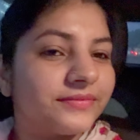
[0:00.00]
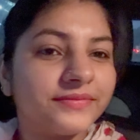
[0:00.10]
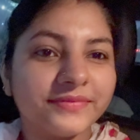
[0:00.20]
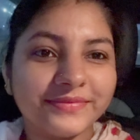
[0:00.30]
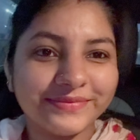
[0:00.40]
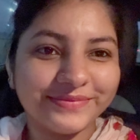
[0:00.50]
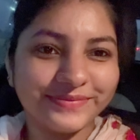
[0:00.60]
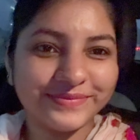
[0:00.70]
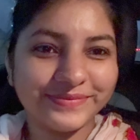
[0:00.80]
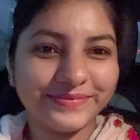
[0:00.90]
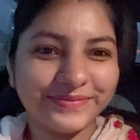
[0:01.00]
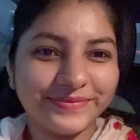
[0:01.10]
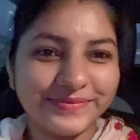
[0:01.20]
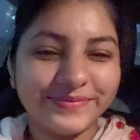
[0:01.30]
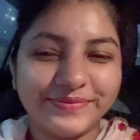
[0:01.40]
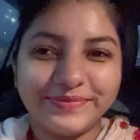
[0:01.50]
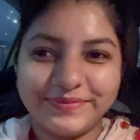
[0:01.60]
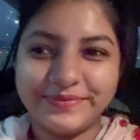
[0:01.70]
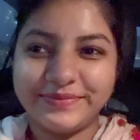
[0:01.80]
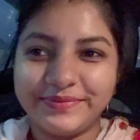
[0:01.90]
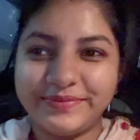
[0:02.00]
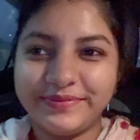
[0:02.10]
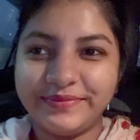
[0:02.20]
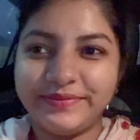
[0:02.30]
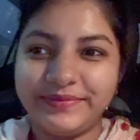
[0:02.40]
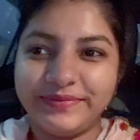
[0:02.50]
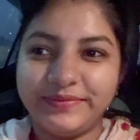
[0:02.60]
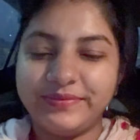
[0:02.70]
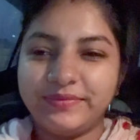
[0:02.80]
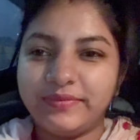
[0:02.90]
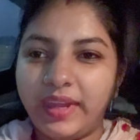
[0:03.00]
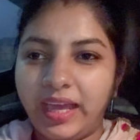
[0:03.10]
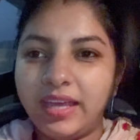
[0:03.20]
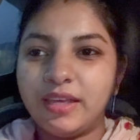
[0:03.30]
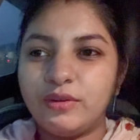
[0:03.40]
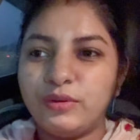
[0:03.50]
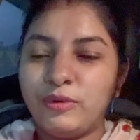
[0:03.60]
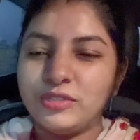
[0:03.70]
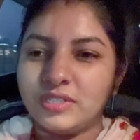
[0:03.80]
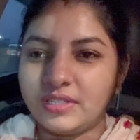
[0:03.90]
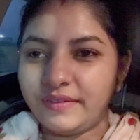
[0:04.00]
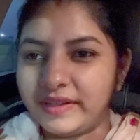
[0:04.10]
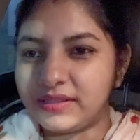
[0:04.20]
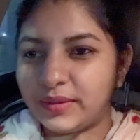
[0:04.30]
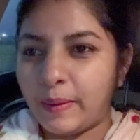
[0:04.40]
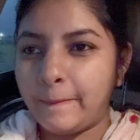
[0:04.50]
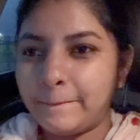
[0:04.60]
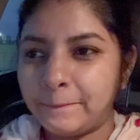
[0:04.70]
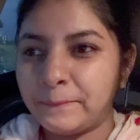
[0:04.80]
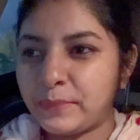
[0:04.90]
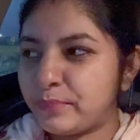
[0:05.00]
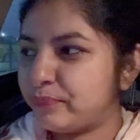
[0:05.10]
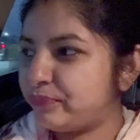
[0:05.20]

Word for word: तीन नीचे बिगड़ लेना फिर इतना ज्यादा वो रोड है देखो है ये रोड बहुत ज्यादा ना वैसा कैसा